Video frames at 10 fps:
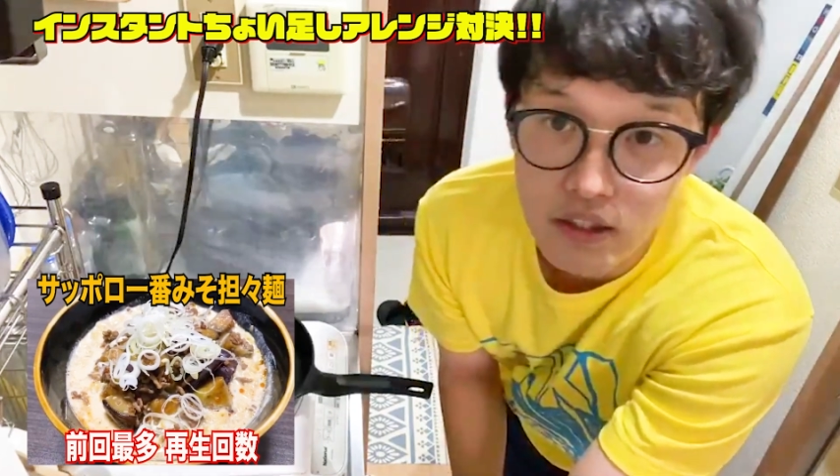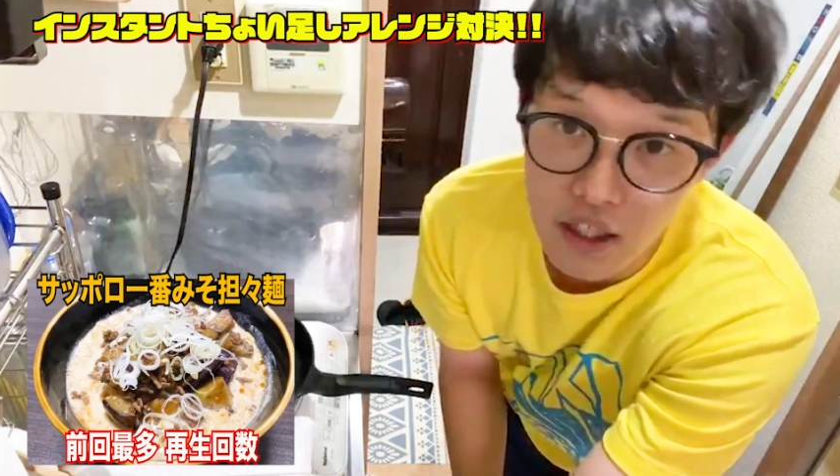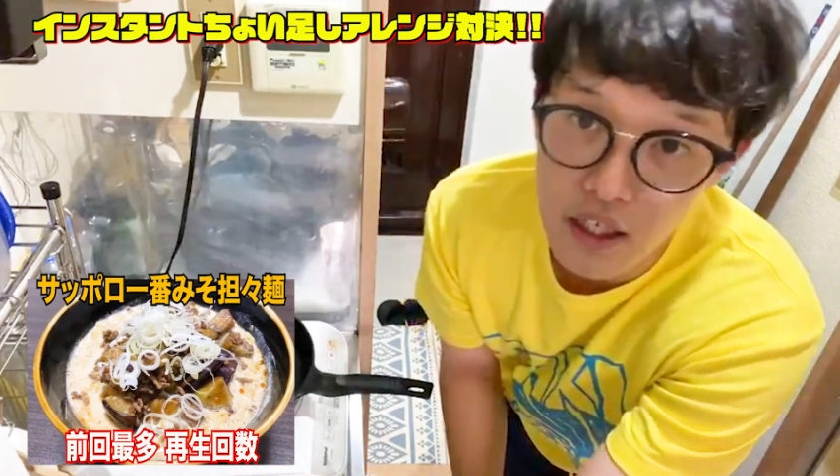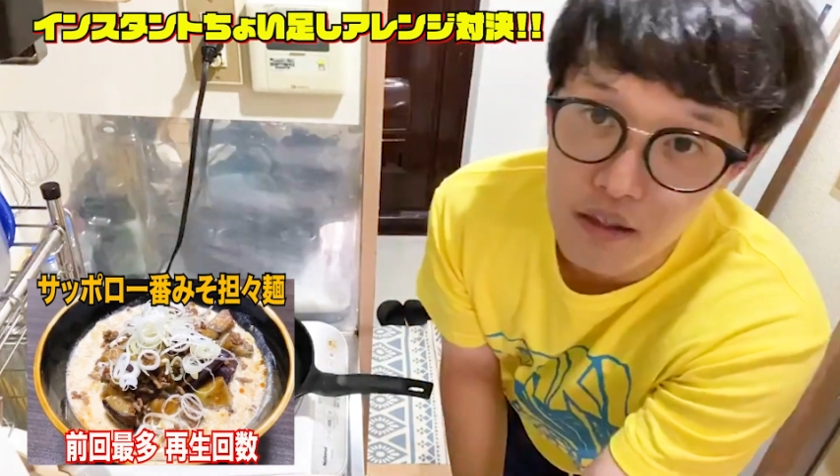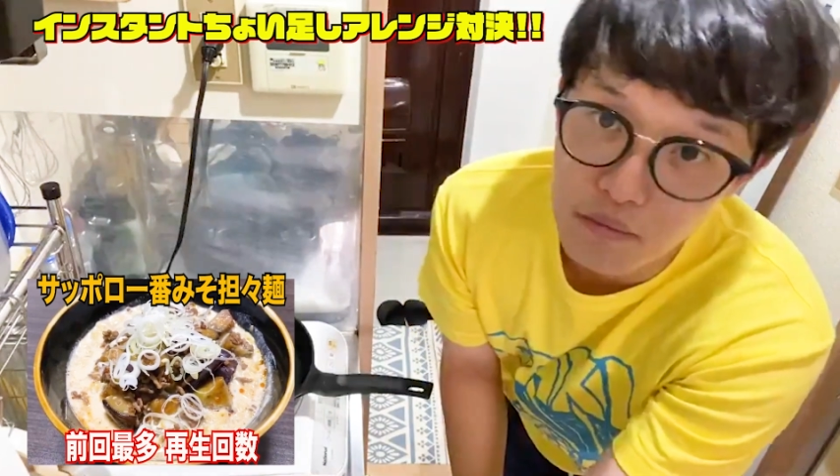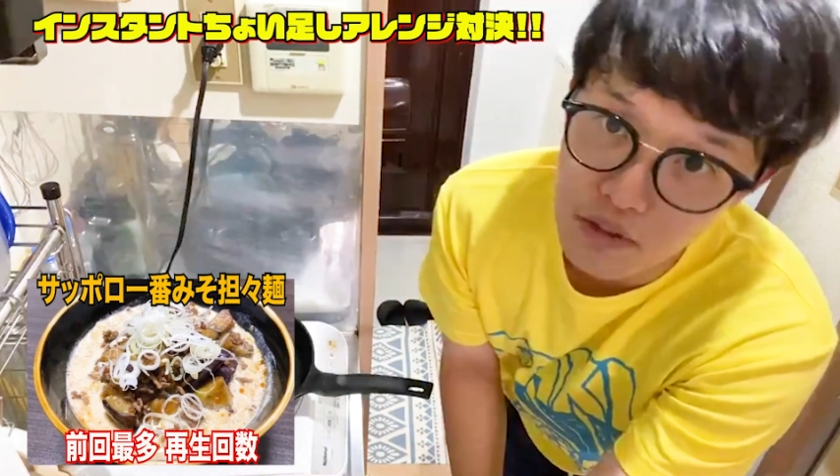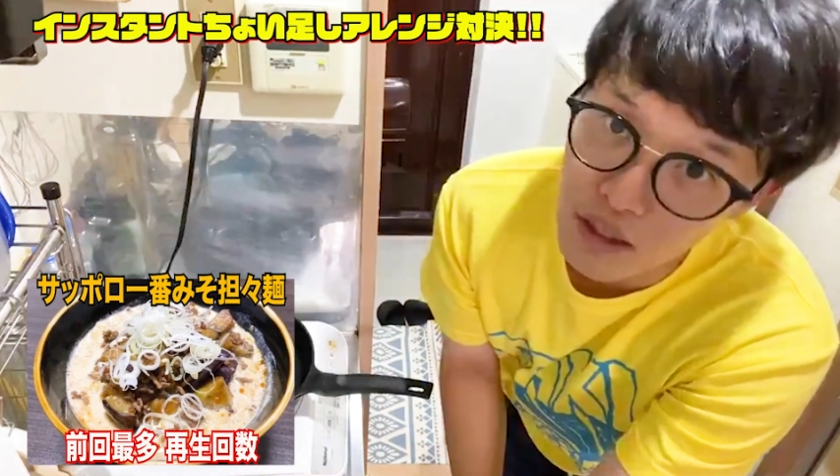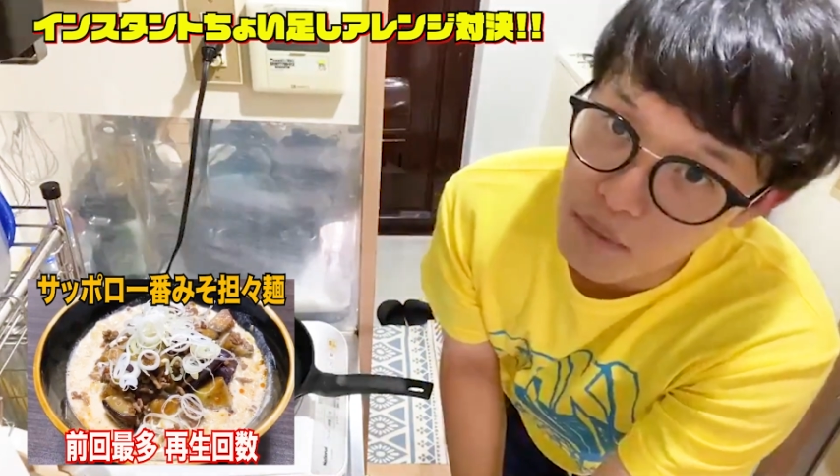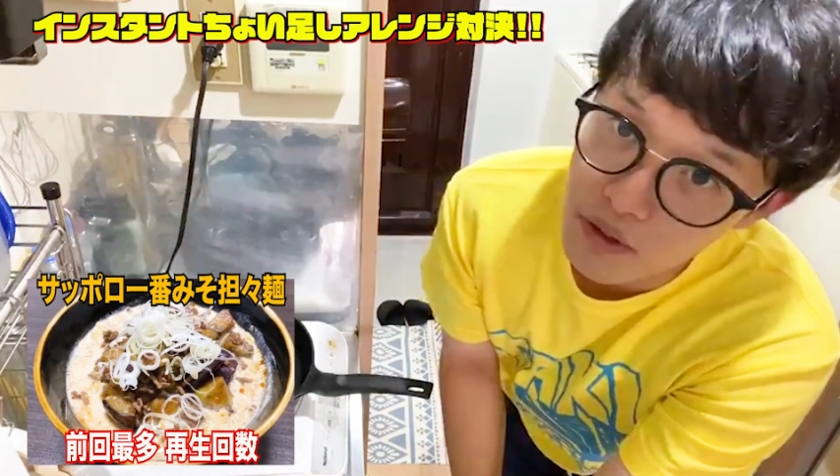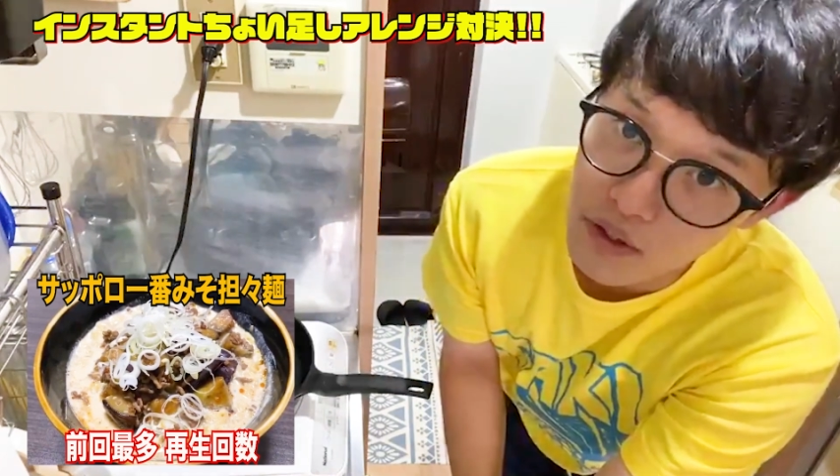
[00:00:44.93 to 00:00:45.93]
ね
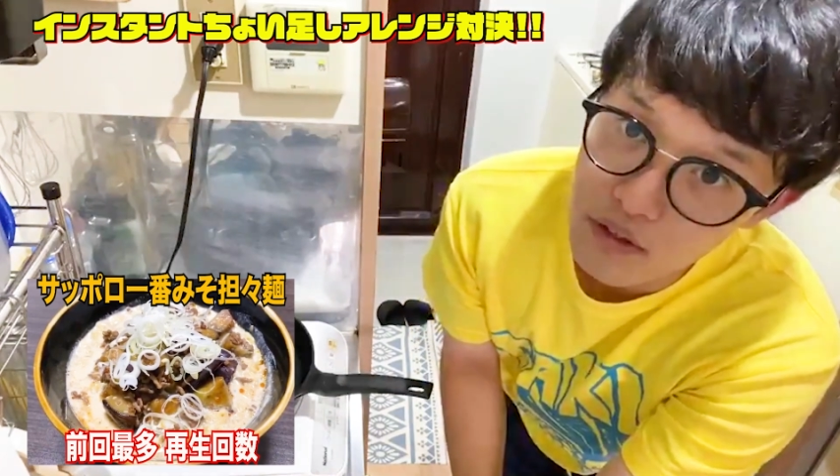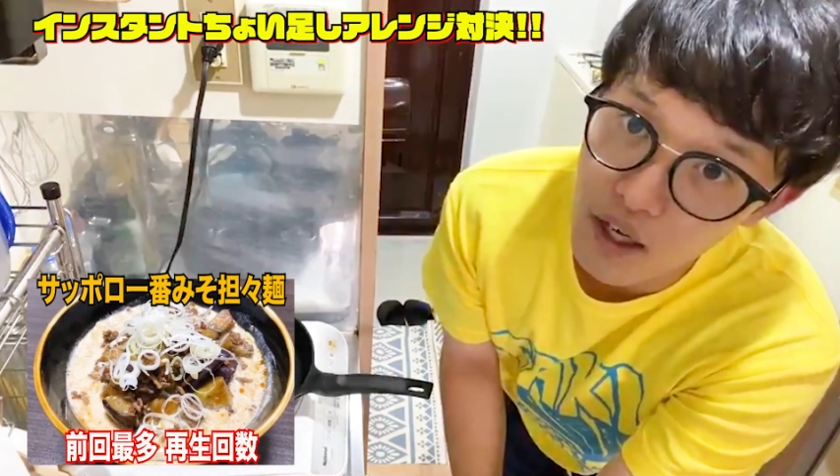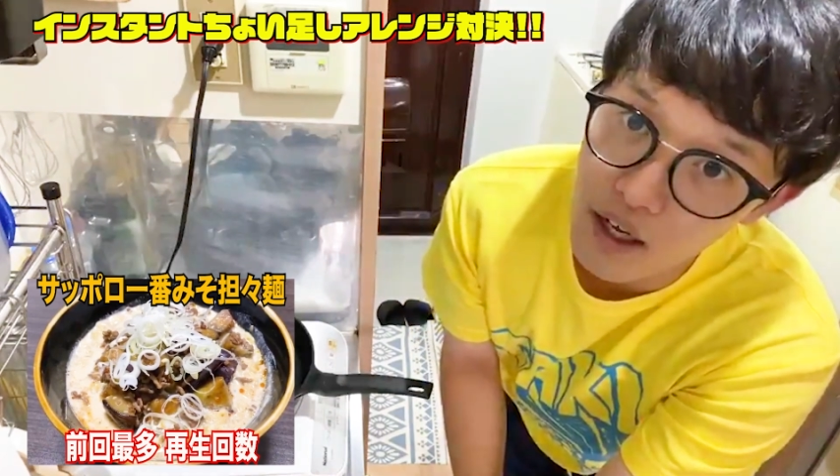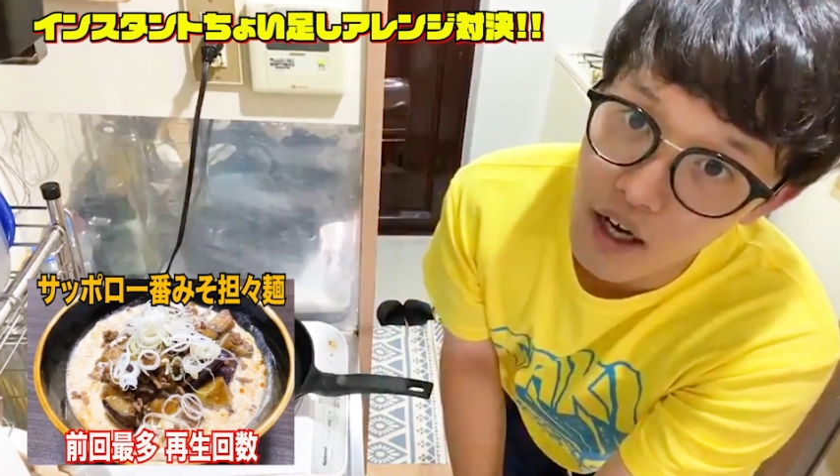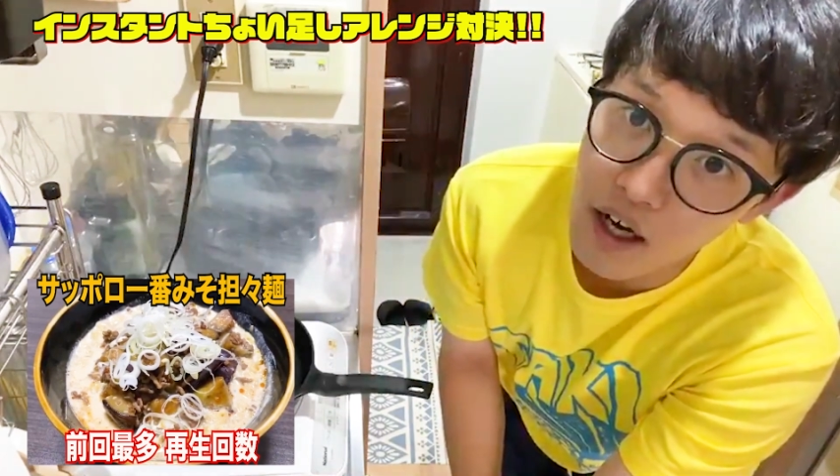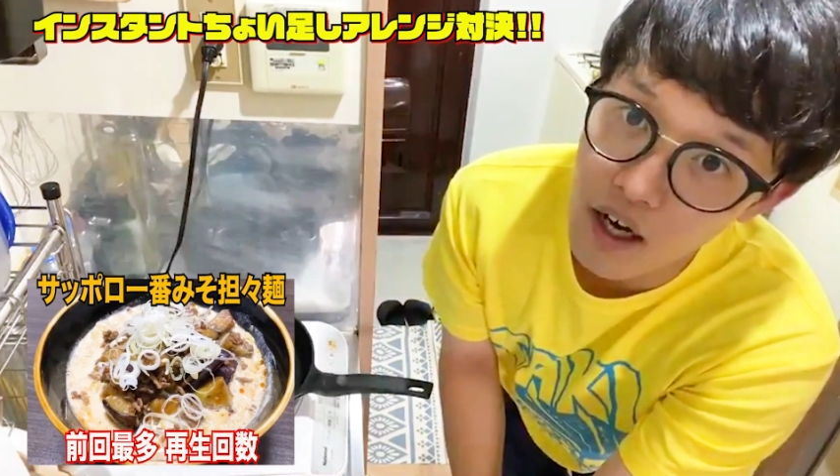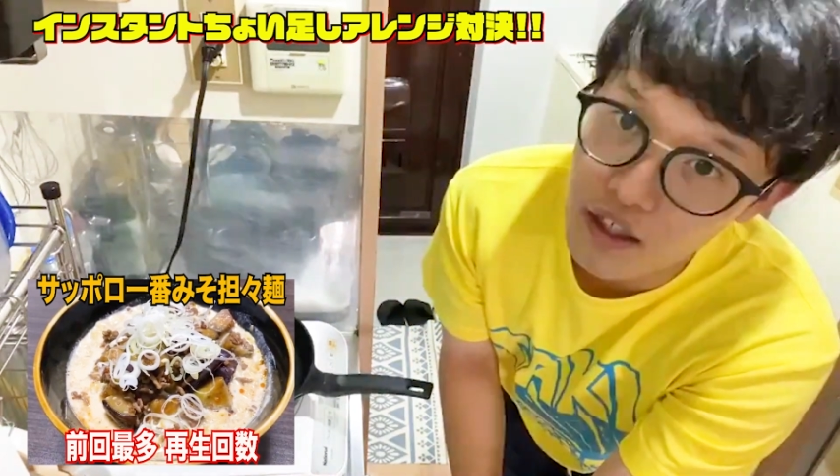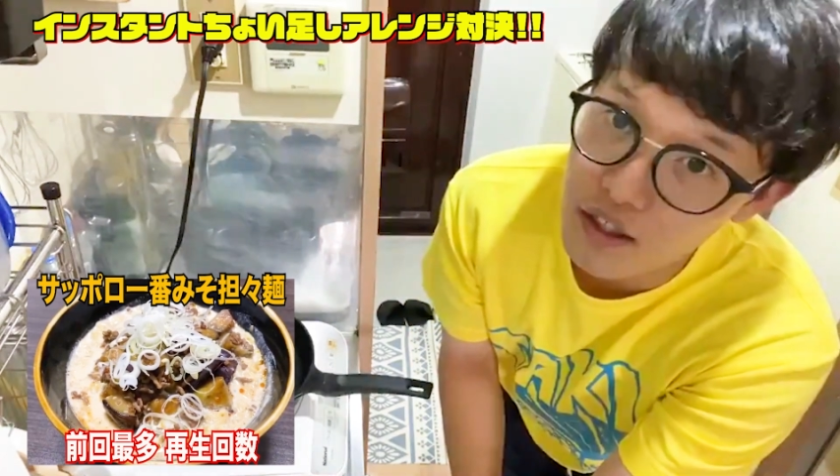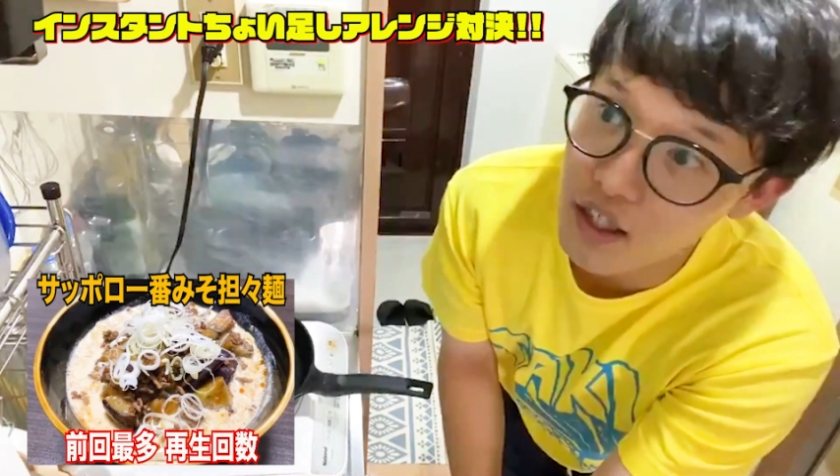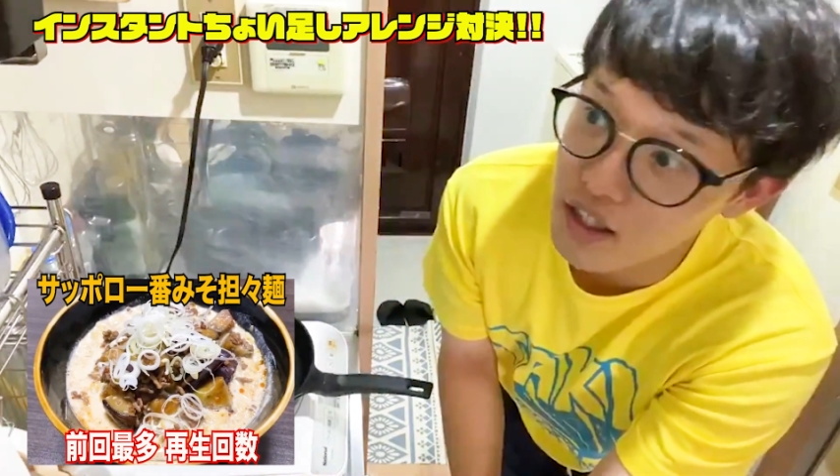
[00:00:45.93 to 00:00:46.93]
300行くか行かんか
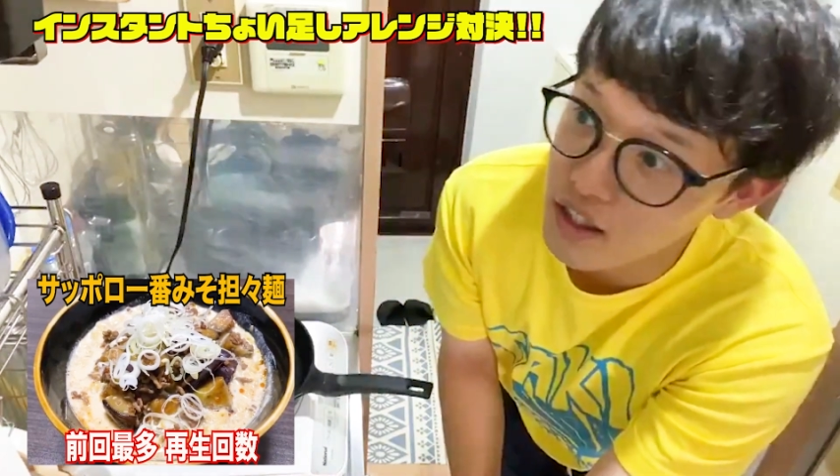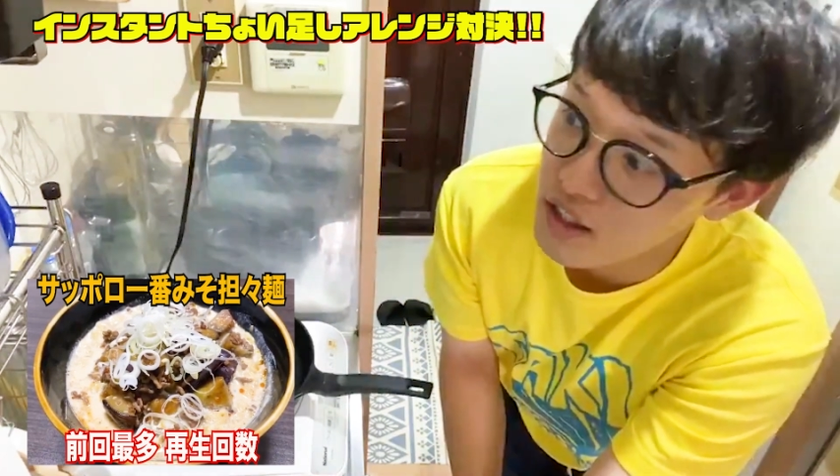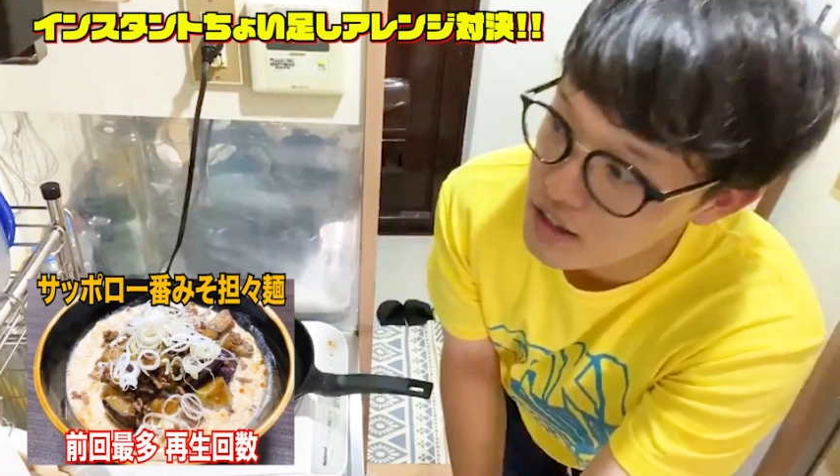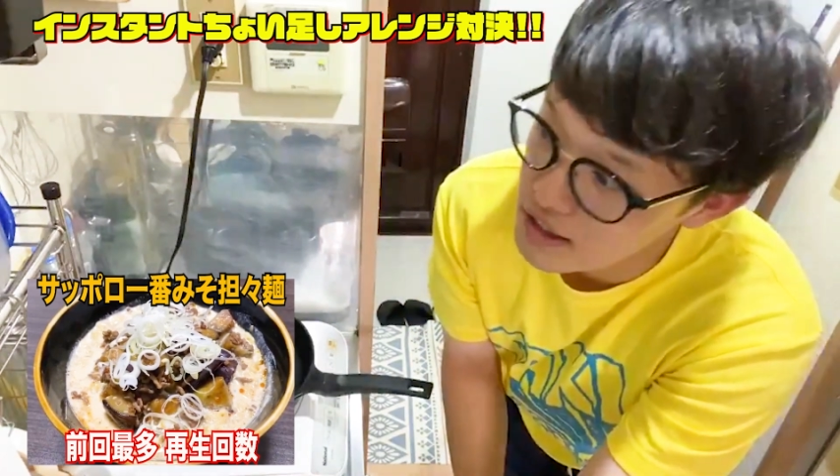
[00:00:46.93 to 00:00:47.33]
ぐらい、